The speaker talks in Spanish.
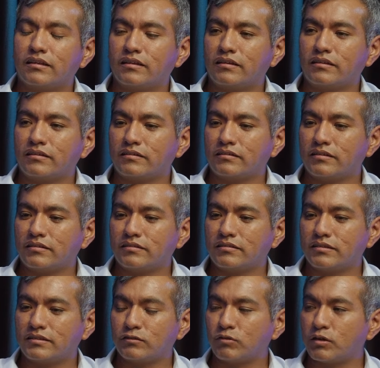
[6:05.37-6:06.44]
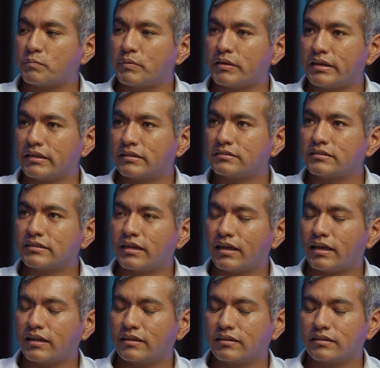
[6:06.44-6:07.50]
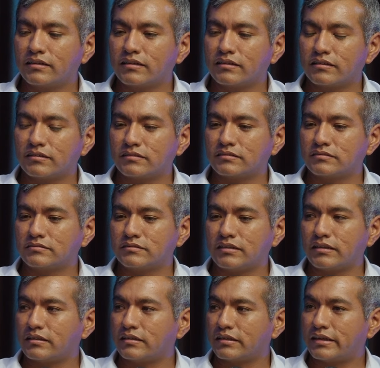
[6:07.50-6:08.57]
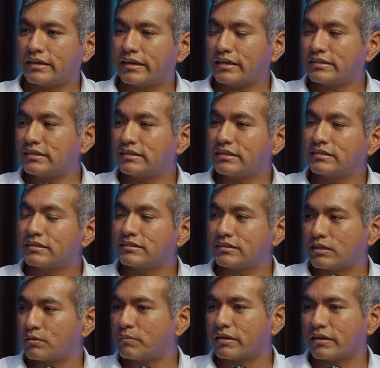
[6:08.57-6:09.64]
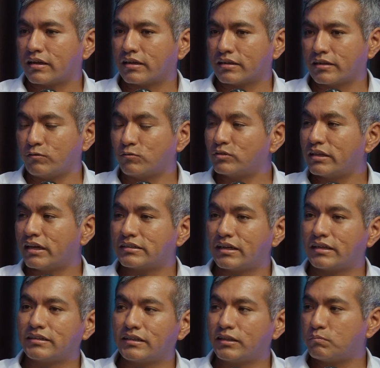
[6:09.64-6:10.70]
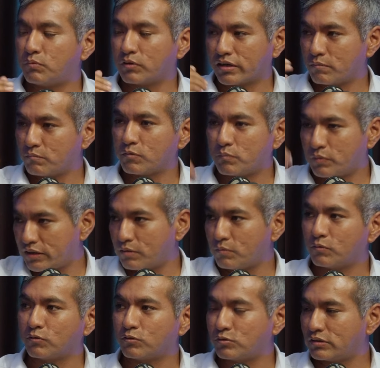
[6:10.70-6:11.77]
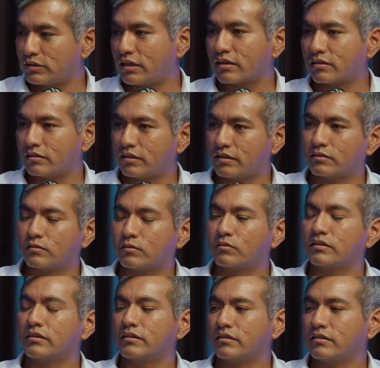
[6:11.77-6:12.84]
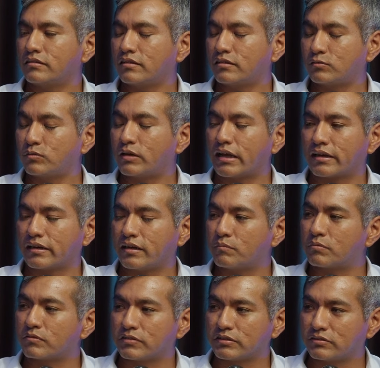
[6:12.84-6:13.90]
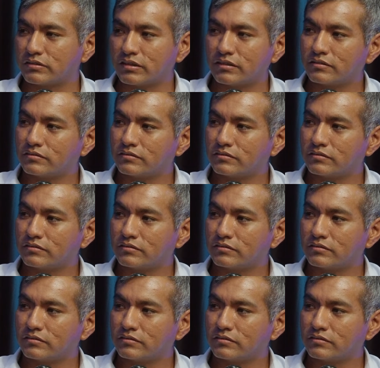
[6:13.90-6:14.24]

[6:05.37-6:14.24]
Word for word: Eh, desde tu experiencia, eh, qué se necesita para que un data analyst, por ejemplo, pueda evolucionar dentro de, su carrera profesional?